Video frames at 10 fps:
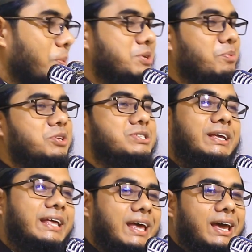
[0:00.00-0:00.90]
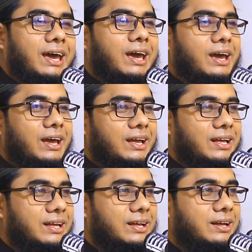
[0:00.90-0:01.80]
নবীজি বলছেন কে
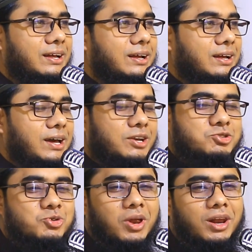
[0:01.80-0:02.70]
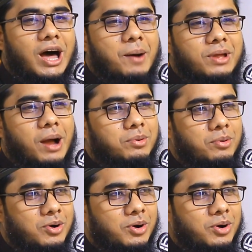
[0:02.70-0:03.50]
রসুল আল্লাহ আমি আবু